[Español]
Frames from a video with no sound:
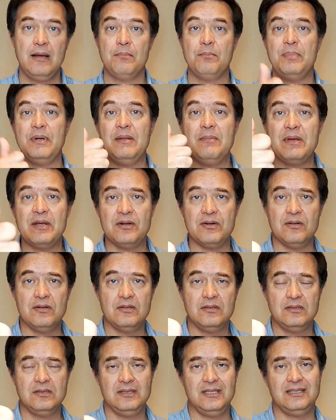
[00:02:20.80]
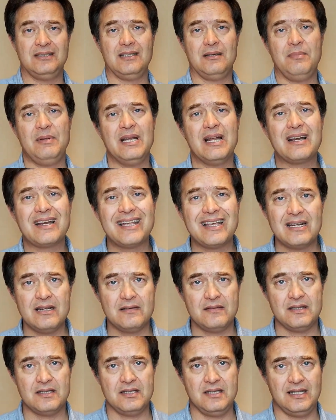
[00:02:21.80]
Primero, determinar qué
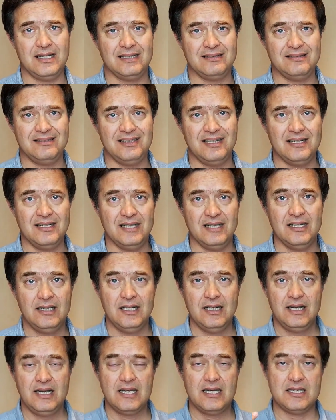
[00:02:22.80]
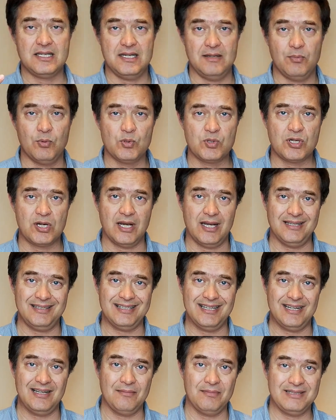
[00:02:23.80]
necesidad tiene. Si busca y
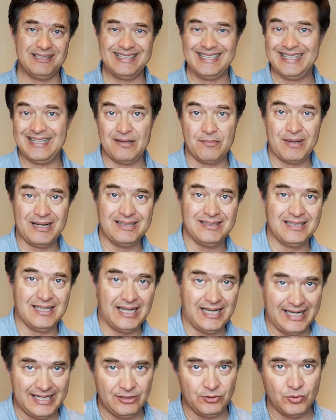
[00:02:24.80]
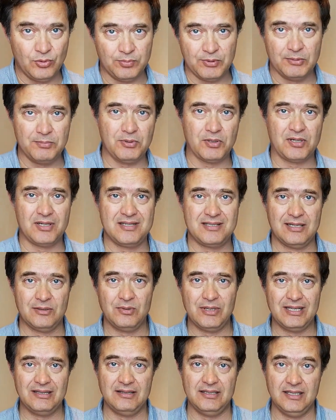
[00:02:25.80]
te, demanda en tu propio
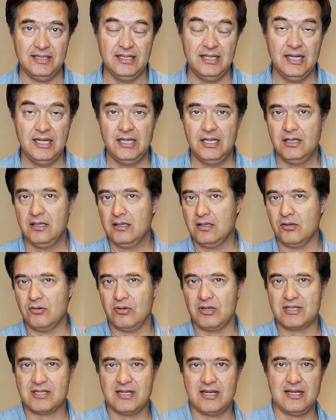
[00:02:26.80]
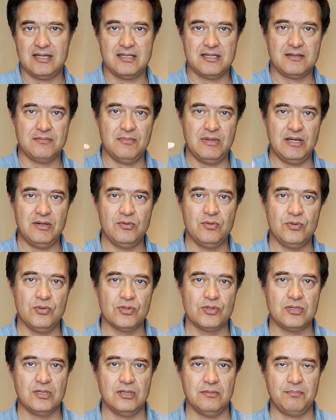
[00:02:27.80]
restaurante croissants,
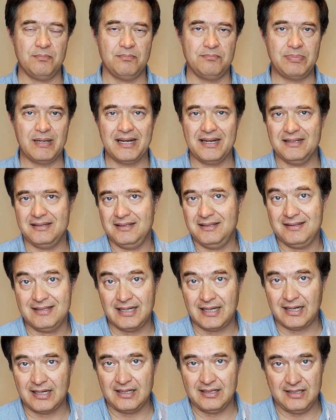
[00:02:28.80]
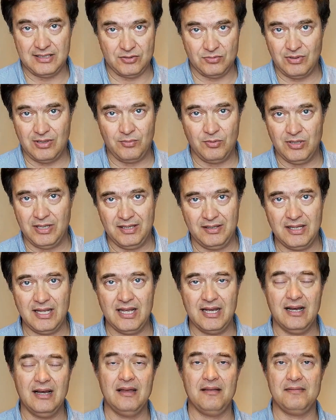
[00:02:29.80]
menús, eh, paquetizar, es una buena
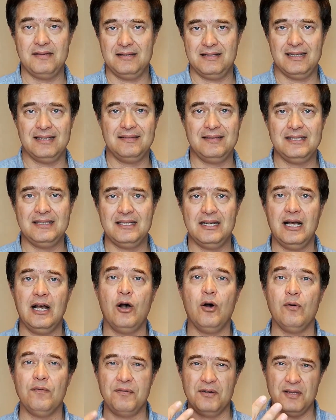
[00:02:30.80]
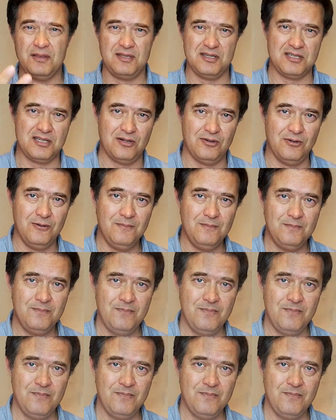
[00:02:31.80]
idea, etcétera, etcétera, ofréceselo.